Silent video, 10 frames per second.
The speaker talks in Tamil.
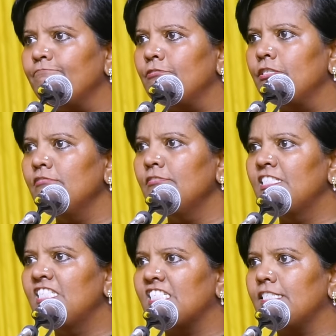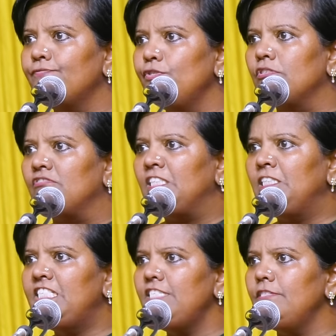போடு காஃபி கொண்டு வா
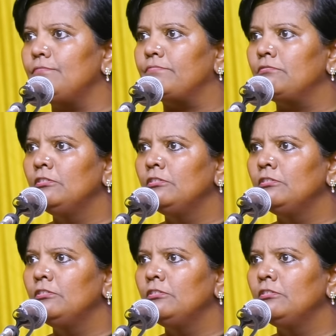டிவியை